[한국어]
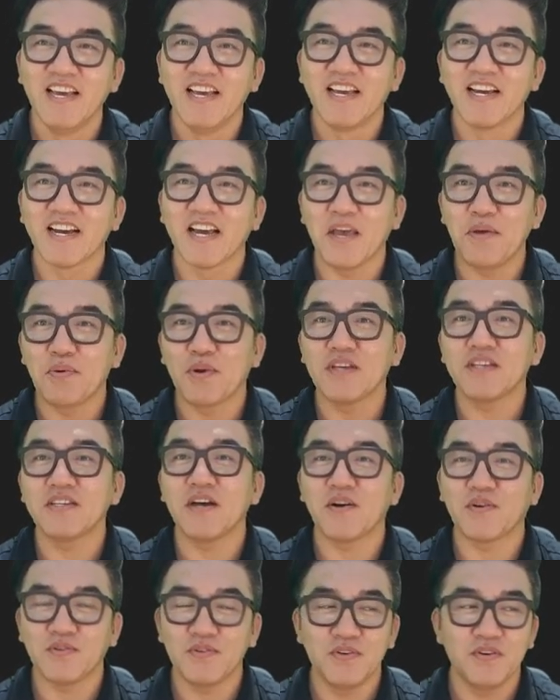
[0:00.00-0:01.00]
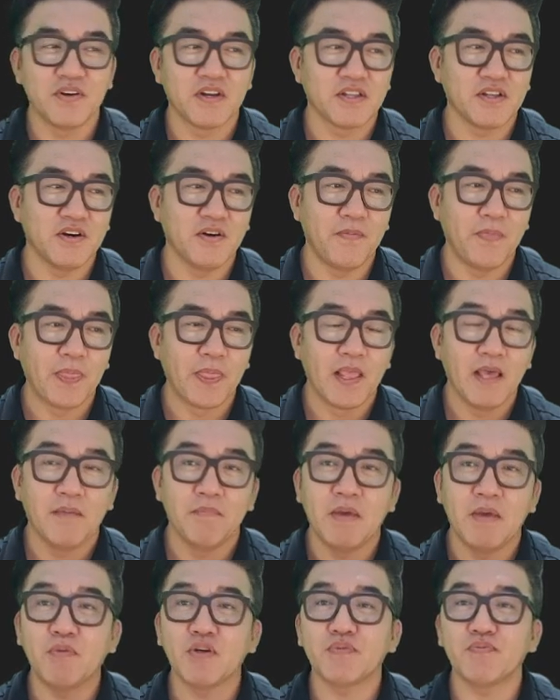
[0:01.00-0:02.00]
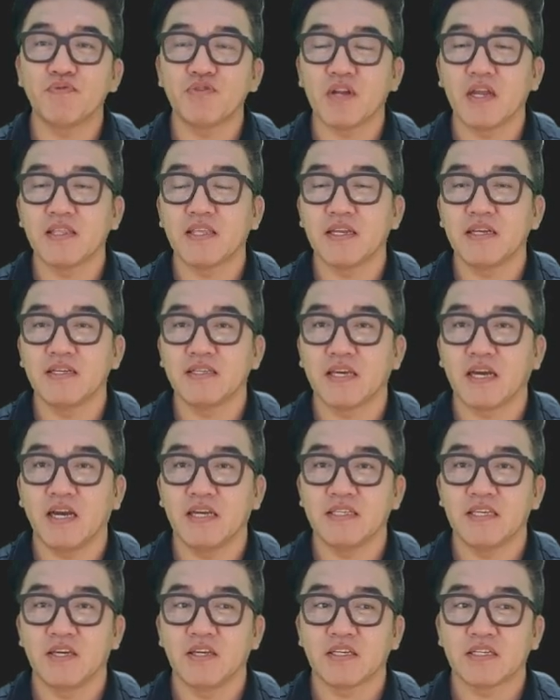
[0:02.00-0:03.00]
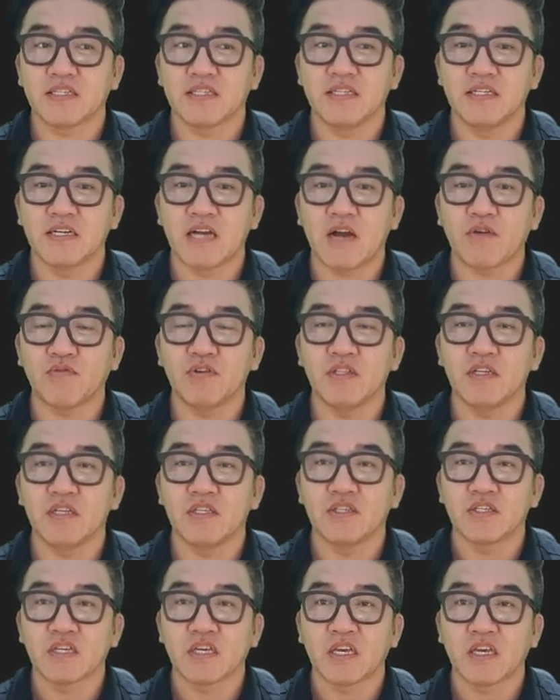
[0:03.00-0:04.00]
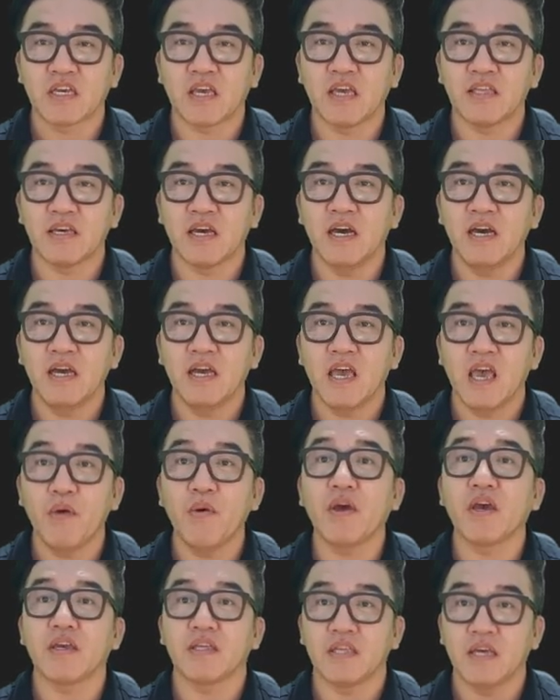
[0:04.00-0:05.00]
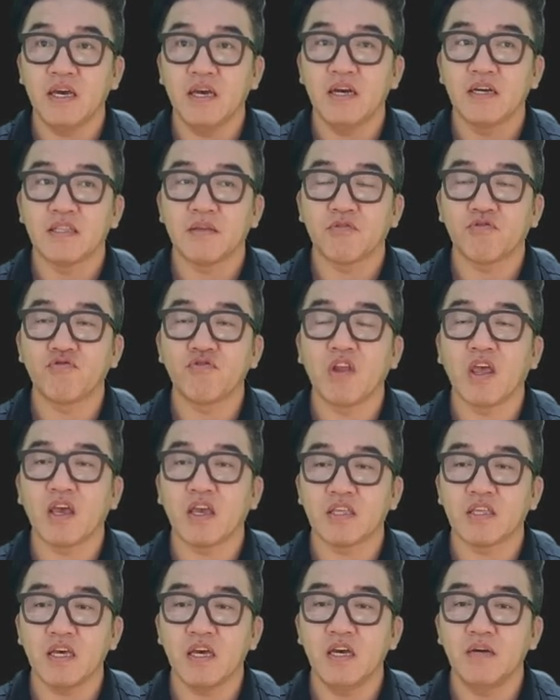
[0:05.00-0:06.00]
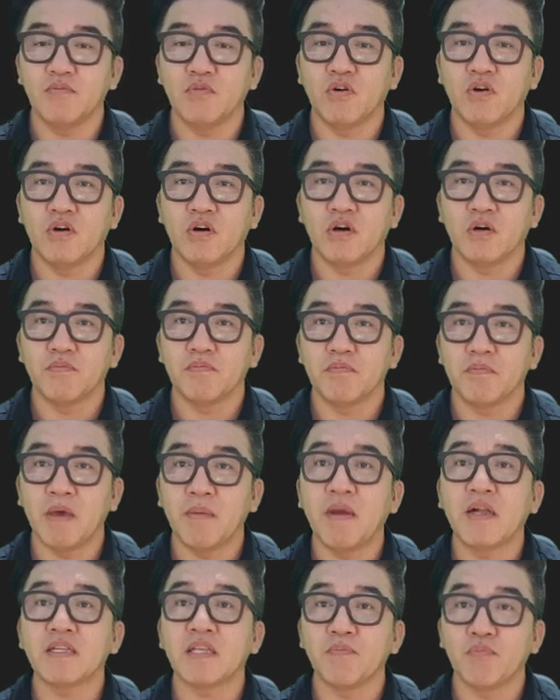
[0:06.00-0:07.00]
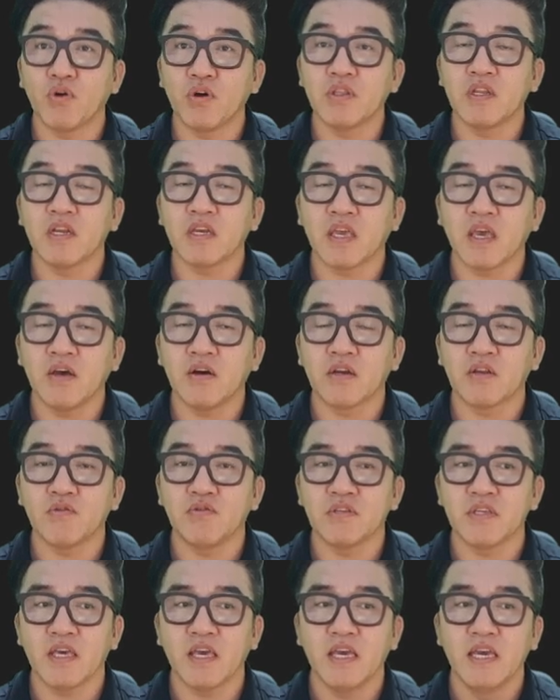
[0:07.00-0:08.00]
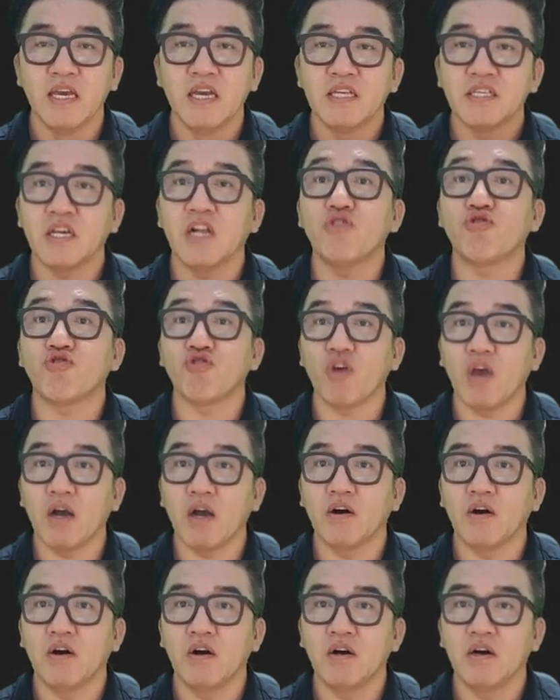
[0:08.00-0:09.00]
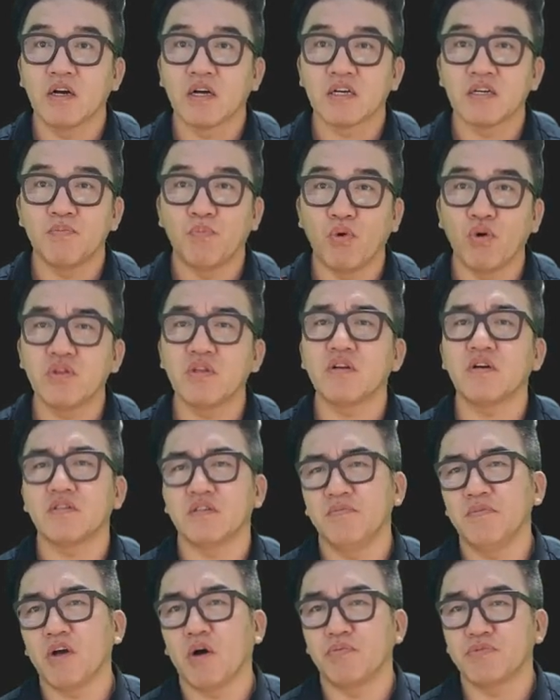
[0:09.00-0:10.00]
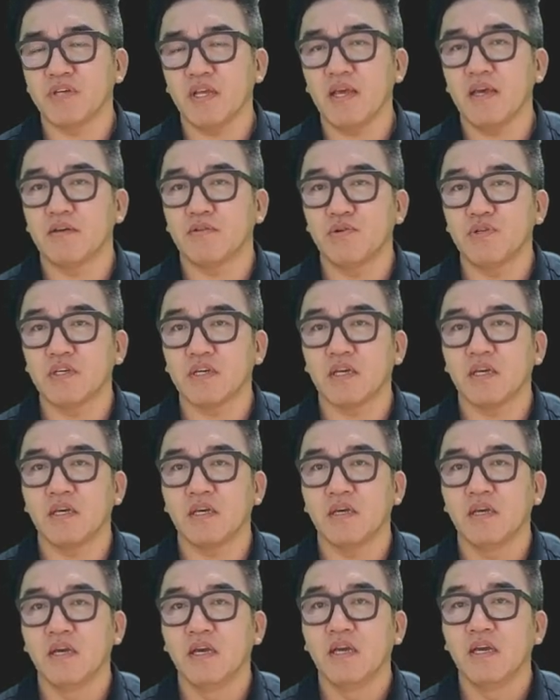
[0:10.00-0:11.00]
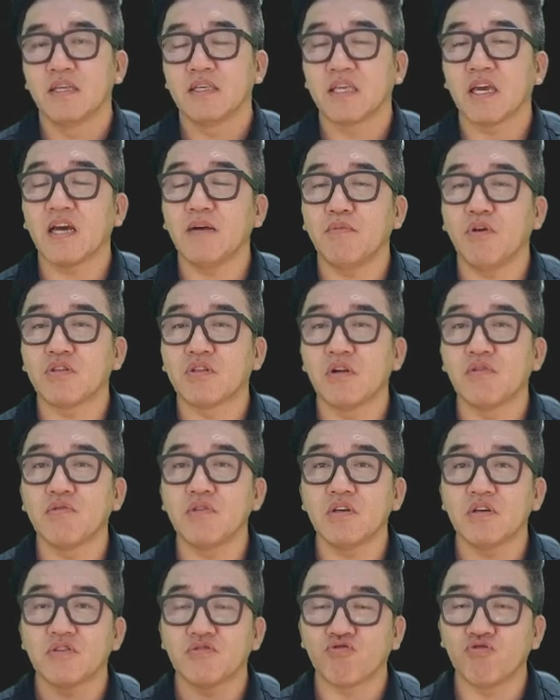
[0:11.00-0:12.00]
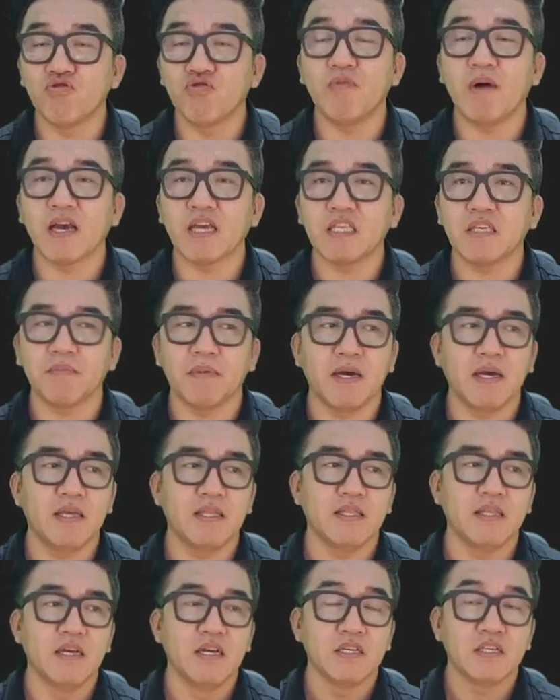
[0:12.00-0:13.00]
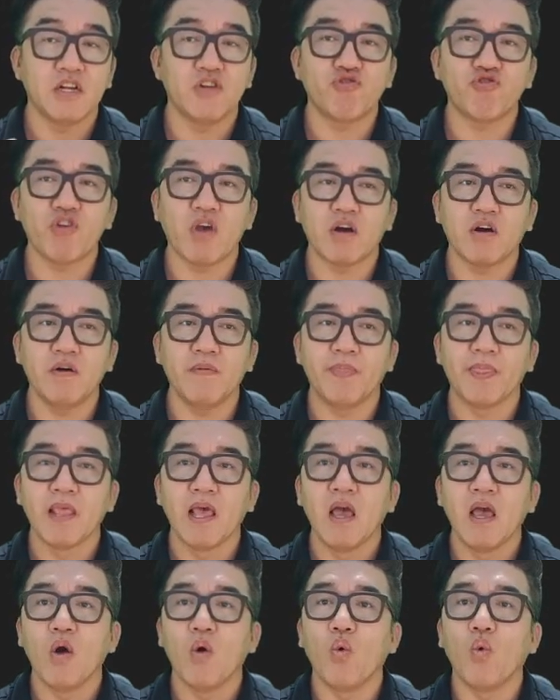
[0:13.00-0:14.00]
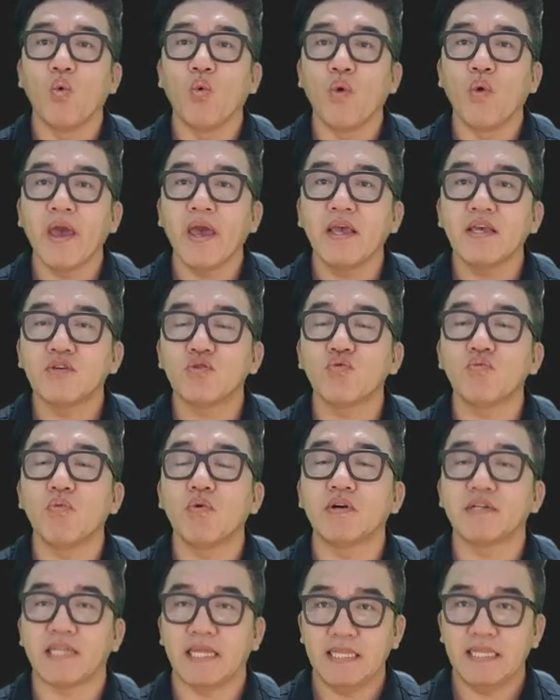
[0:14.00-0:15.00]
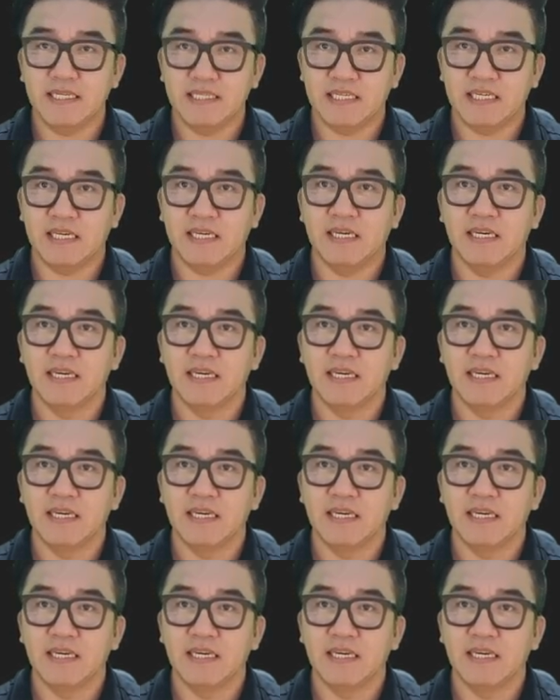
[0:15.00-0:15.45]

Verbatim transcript: 가입을 하셔갖고 그래서 멤버십 분들한테는 제가 이제 그 갖고 있는 계좌 해외 계좌 국내 계좌 뭐 매매할 땐 보여드릴게요 그리고 이제 제일 중요한 거그 보여드리는 건 의미가 없잖아요 솔직히 제가 뭐 들고 있는 건지 궁금하겠지만 제일 중요한 건 왜 이 종목을 샀는지